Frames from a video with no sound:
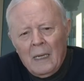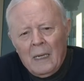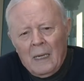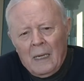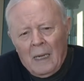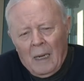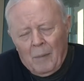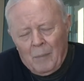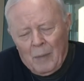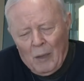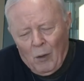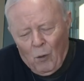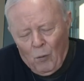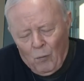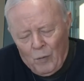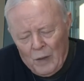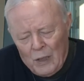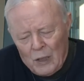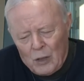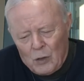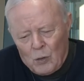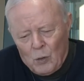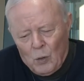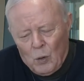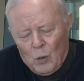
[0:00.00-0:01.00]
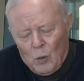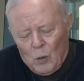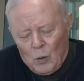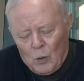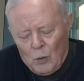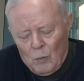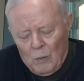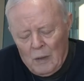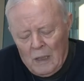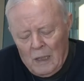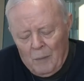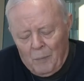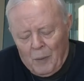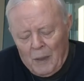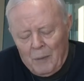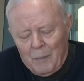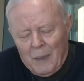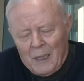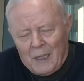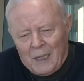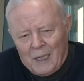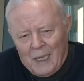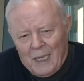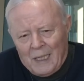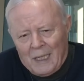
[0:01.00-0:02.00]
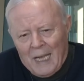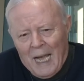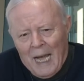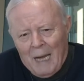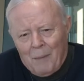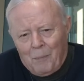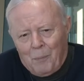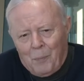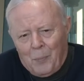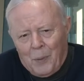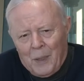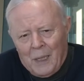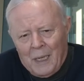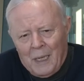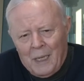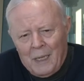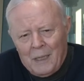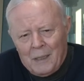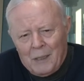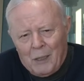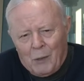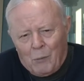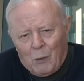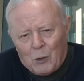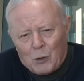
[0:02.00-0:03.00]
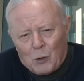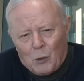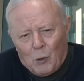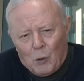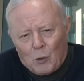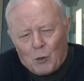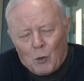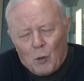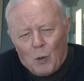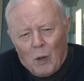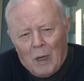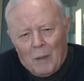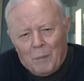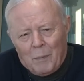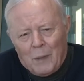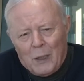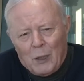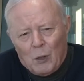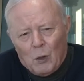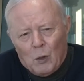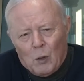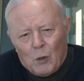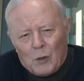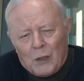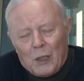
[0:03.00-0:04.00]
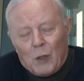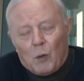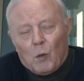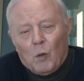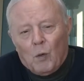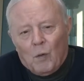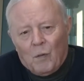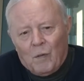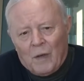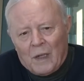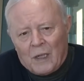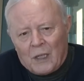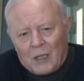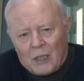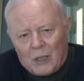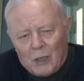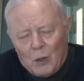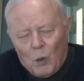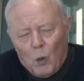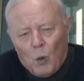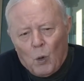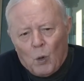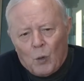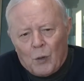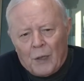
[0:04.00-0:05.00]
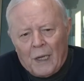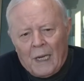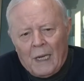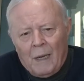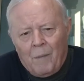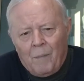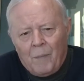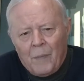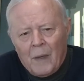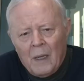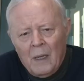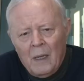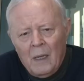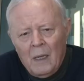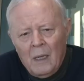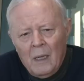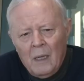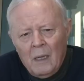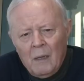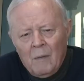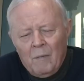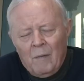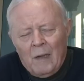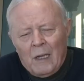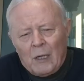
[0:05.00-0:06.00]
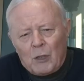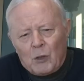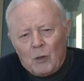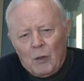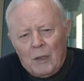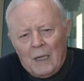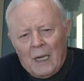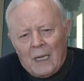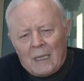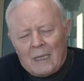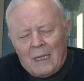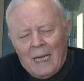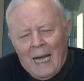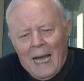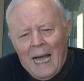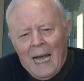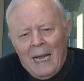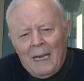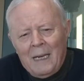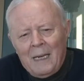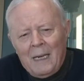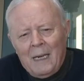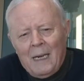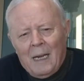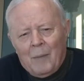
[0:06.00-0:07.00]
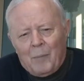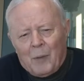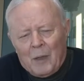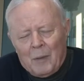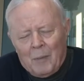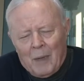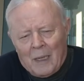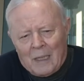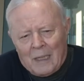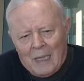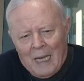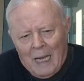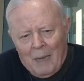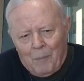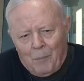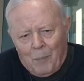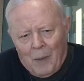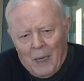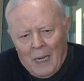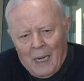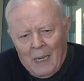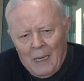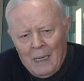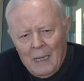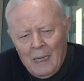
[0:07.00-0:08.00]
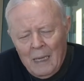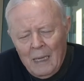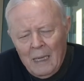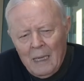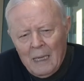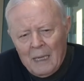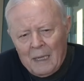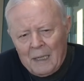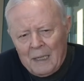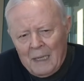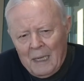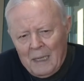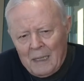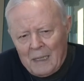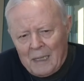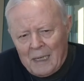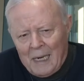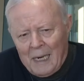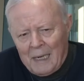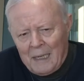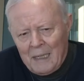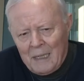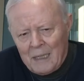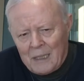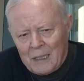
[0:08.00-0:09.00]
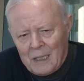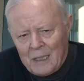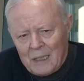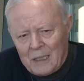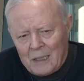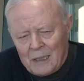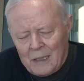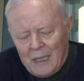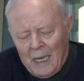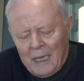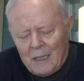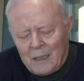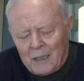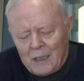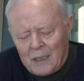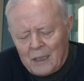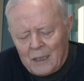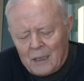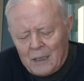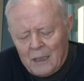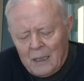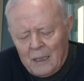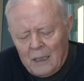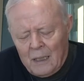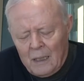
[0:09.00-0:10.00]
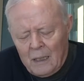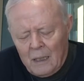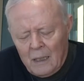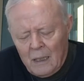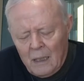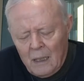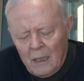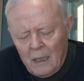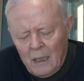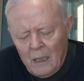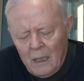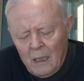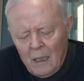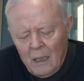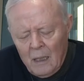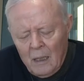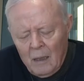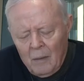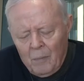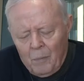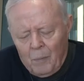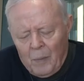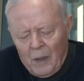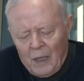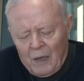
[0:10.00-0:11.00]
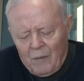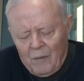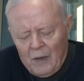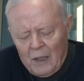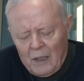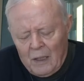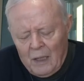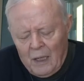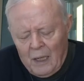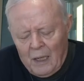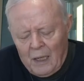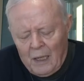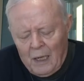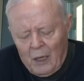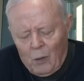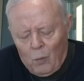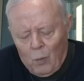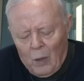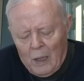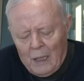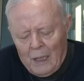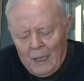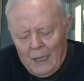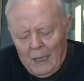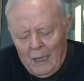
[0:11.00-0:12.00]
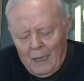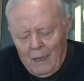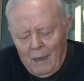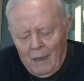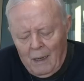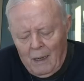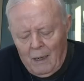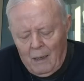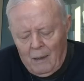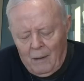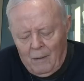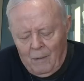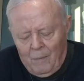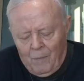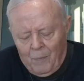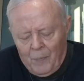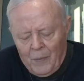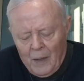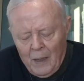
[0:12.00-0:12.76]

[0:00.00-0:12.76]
E abbiamo visto le prime tre tappe di questo nostro cammino di conversione verso il Natale, la prima tappa rientrare in se stessi per vedere qual è eh,